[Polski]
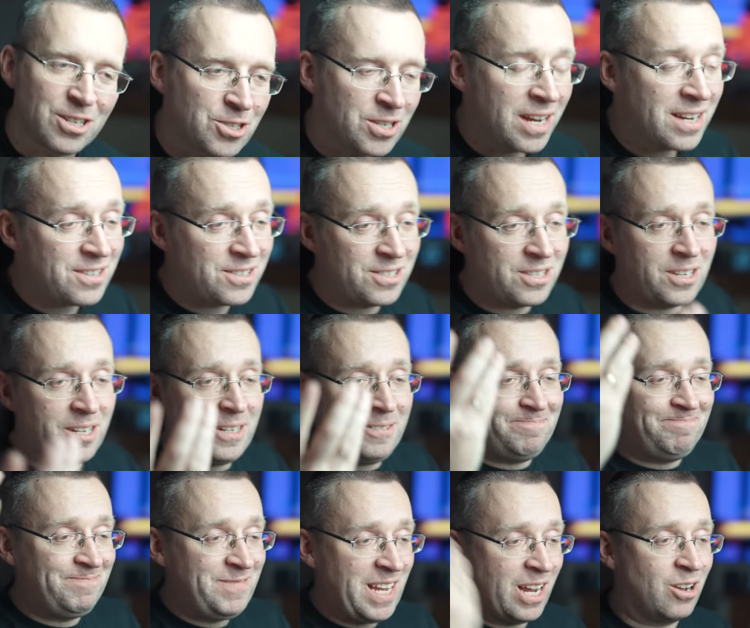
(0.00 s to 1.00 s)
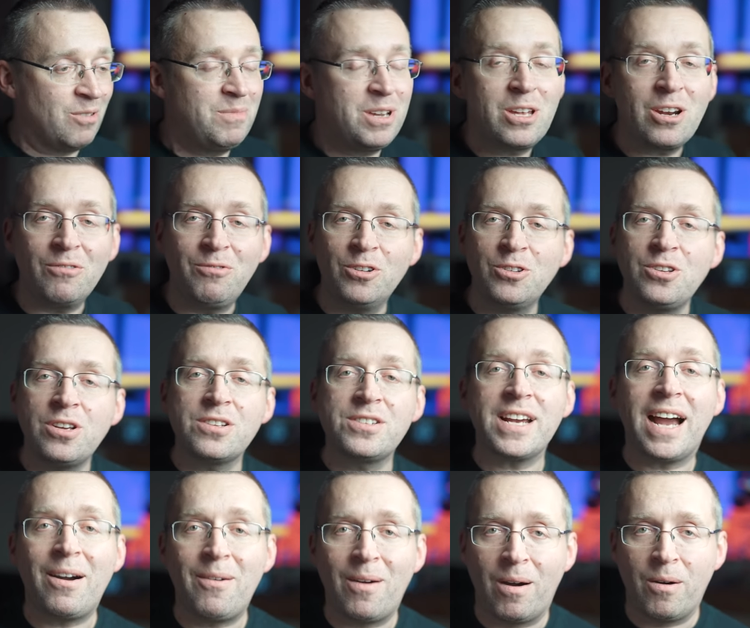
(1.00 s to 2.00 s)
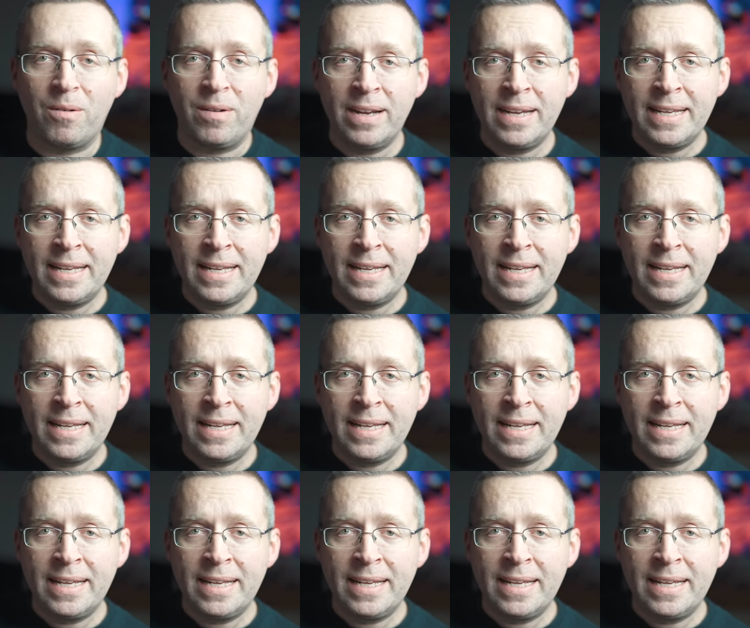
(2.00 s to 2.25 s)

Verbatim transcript: szczęście jego mikrofon nie działał. Po